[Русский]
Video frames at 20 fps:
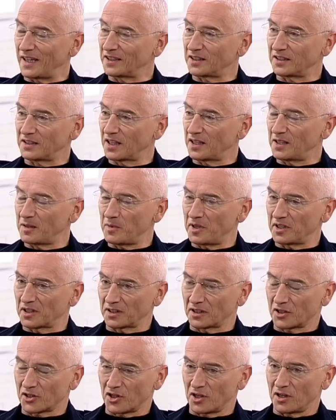это не имеет
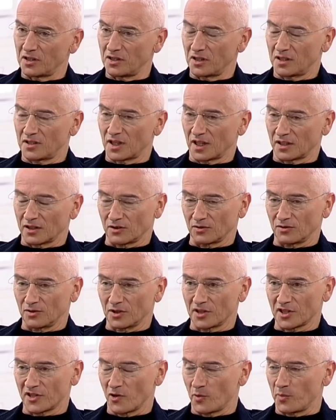отношения ни к театру,
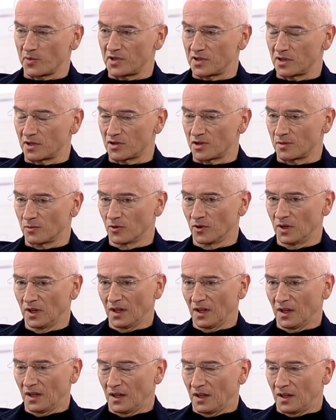ни к живописи, ни к чему.
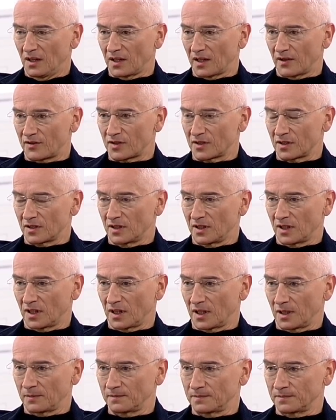Я
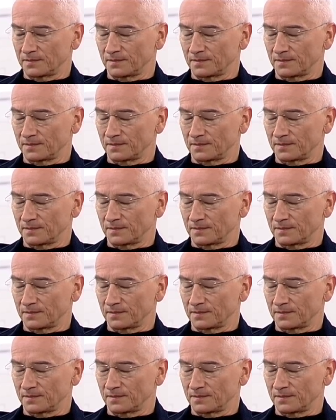всегда